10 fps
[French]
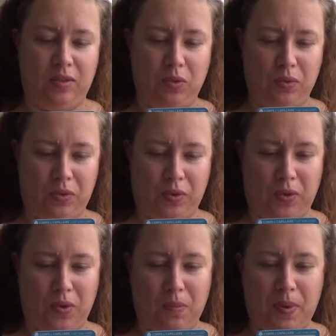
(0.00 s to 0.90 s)
donc
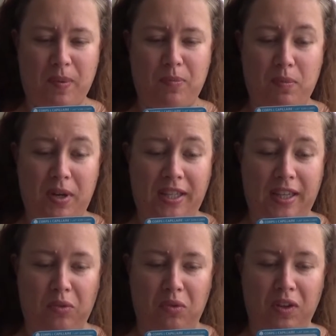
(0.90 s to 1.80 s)
que le prix public
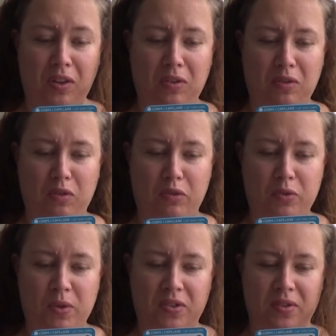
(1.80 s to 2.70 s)
est de
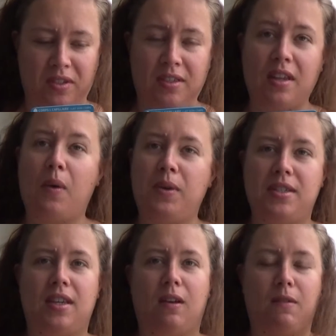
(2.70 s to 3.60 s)
29,70€. Ah oui,
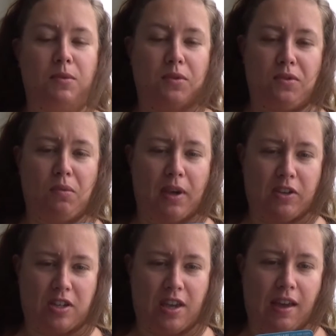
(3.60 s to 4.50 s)
c'est quand même
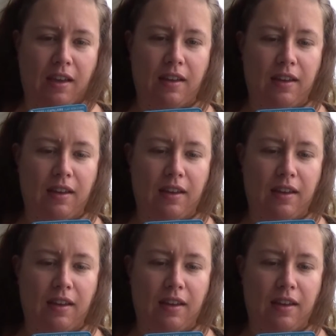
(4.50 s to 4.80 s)
super cher.